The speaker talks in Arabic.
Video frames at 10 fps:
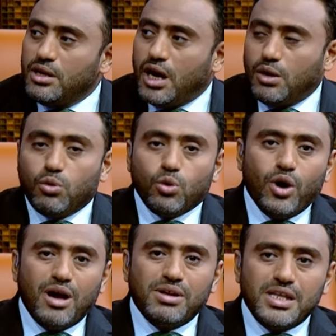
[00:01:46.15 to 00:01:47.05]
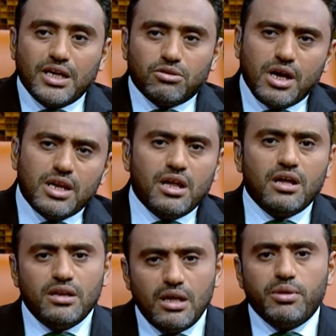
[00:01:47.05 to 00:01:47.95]
عن وقوع عمليات وكان
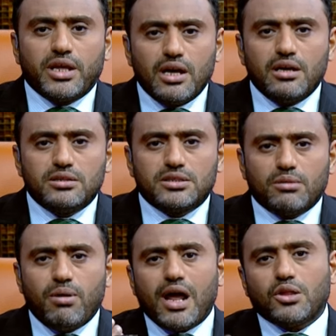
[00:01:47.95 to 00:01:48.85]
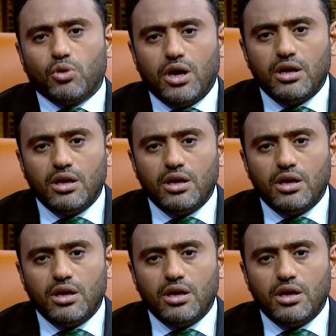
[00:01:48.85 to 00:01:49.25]
لامريكا استخباراتها